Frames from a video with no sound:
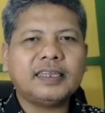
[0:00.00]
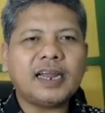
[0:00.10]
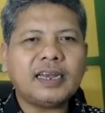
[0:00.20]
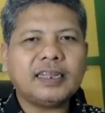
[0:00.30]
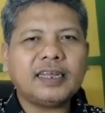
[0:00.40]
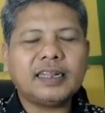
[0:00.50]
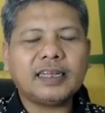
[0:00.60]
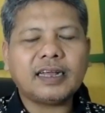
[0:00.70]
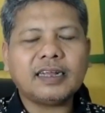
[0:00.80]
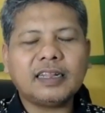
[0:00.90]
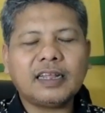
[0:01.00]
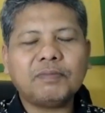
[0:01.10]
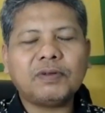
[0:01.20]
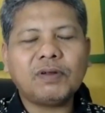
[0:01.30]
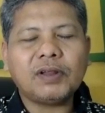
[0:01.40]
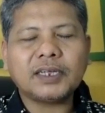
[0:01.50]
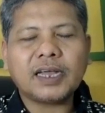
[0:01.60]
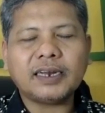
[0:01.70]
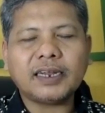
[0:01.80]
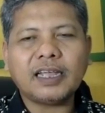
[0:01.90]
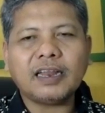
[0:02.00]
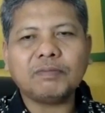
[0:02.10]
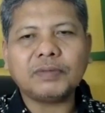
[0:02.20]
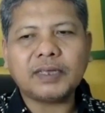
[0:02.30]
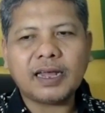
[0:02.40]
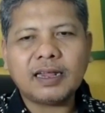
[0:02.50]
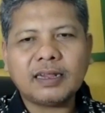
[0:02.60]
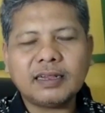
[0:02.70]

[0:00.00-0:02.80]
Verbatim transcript: Jadi ketika kita menulis karya ilmiah